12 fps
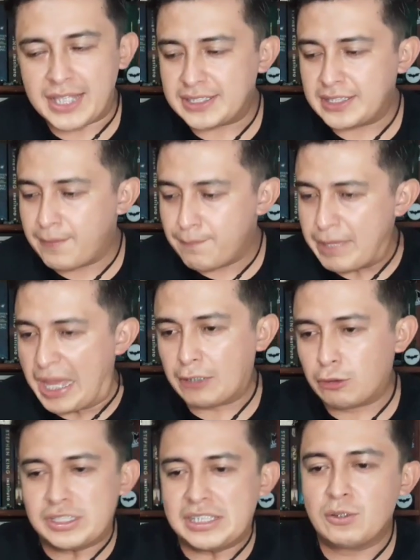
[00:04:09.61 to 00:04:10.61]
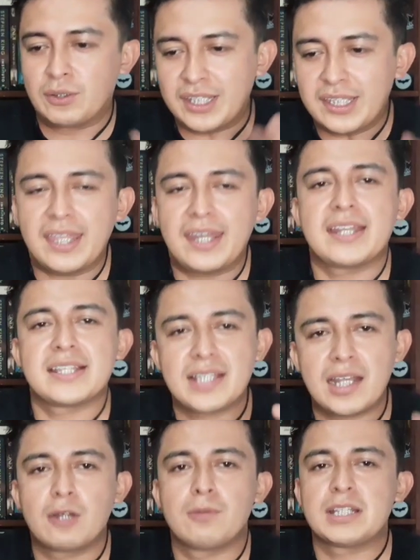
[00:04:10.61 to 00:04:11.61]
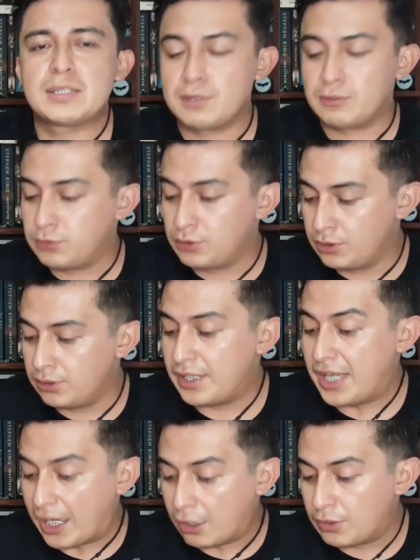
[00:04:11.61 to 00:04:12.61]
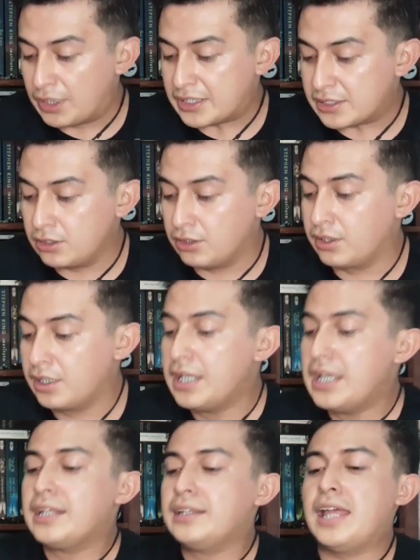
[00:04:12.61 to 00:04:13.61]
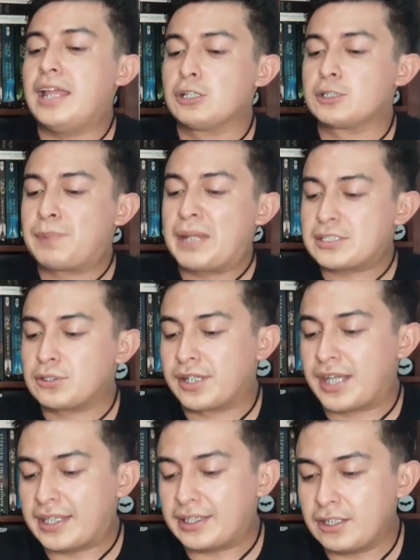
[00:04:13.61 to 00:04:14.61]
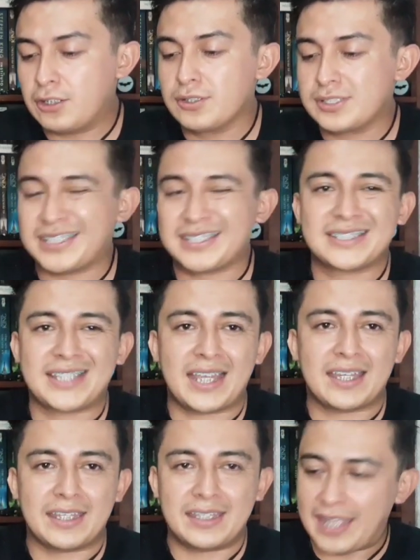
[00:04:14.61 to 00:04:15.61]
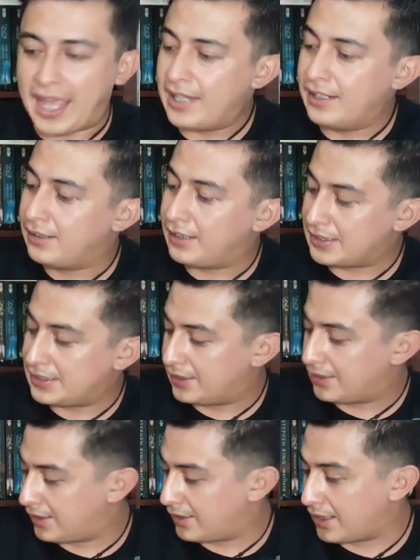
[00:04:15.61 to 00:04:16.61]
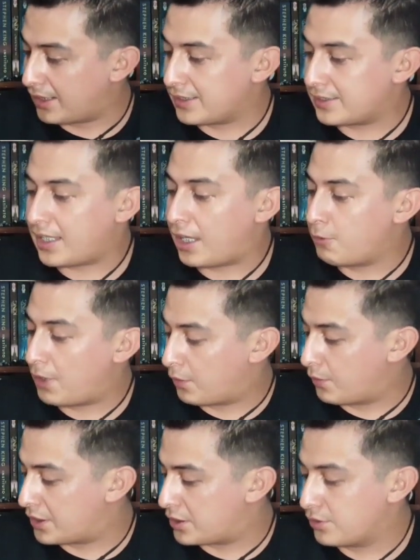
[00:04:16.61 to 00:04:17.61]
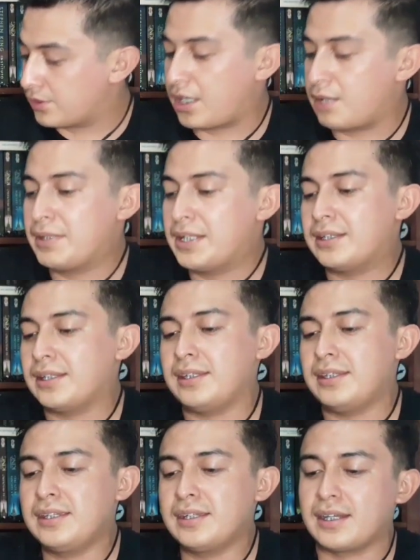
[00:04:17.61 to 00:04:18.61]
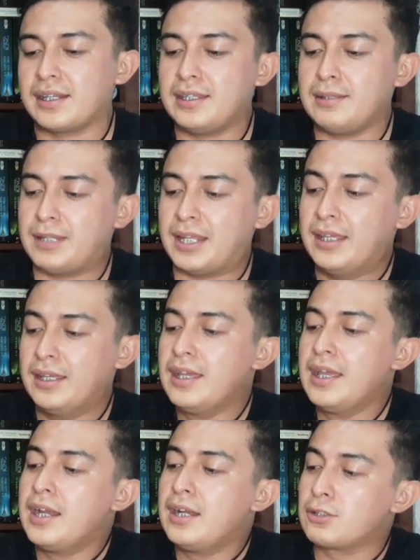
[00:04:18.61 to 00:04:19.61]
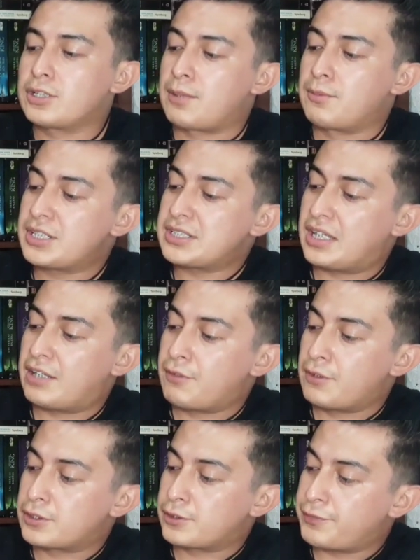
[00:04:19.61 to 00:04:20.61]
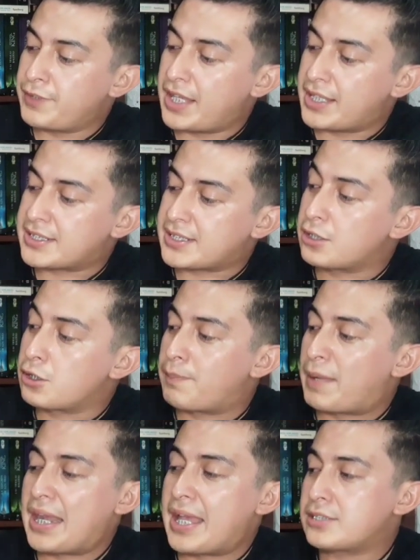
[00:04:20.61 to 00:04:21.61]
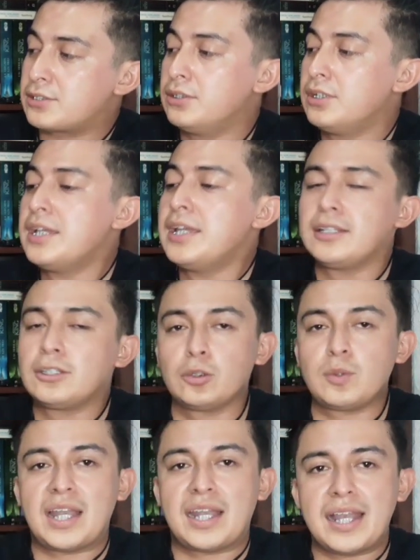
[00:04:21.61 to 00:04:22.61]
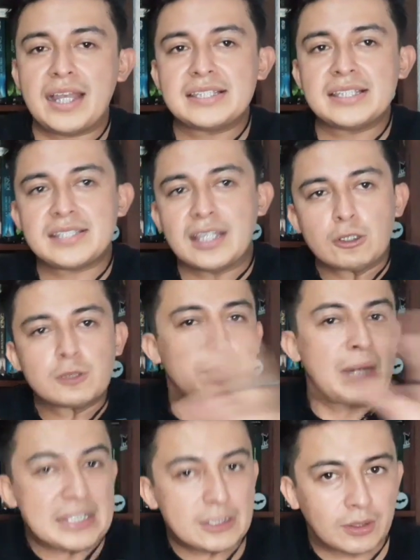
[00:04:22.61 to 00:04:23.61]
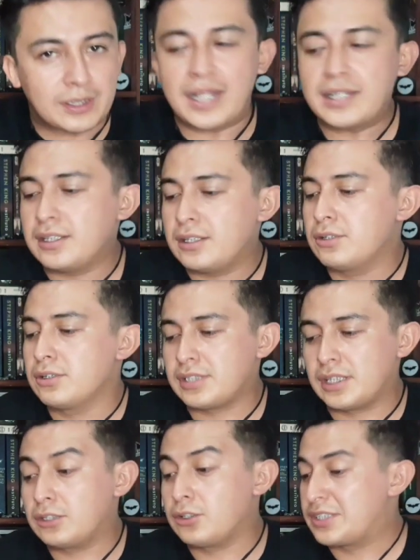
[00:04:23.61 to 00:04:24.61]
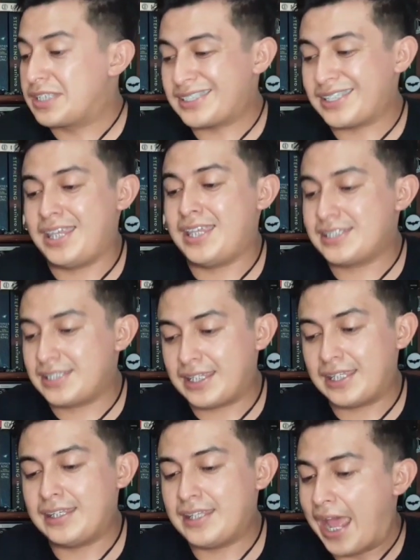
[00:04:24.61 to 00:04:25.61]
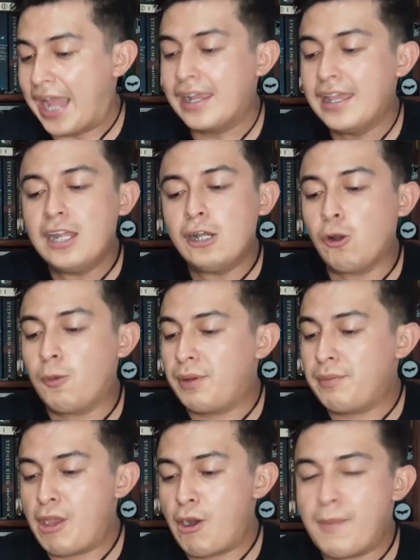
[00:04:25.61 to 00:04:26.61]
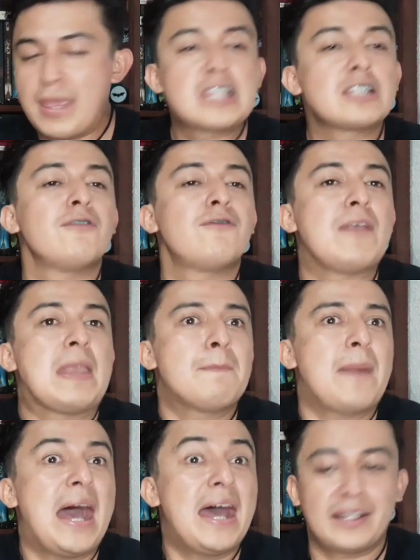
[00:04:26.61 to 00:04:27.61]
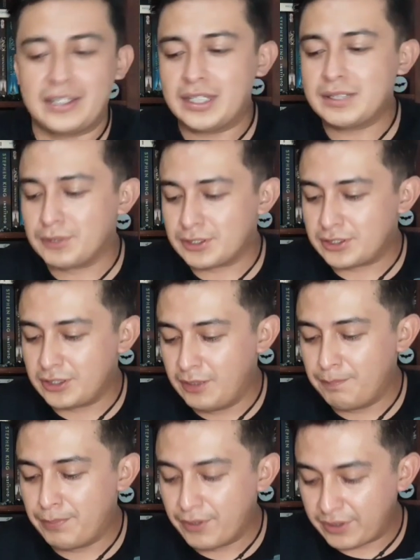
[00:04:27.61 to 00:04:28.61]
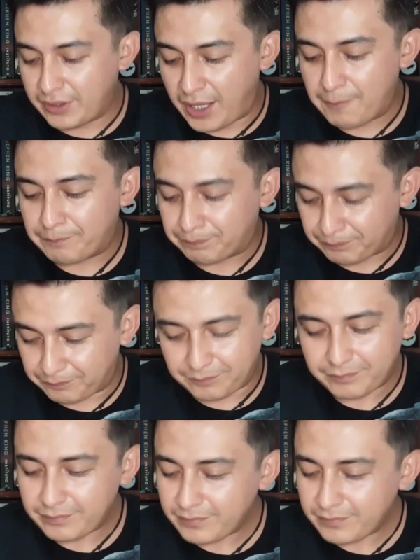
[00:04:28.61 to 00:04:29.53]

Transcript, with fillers: Sin embargo, si lo que quieren es algo más profundo, la colección de los presocráticos está genial. Así que uh. ahí está una colección realmente increíble. Los albores de la filosofía de Sandro Palazzo. Todo el análisis de los presocráticos, entonces es genial. Lo primero me hizo flipar de emoción porque uh.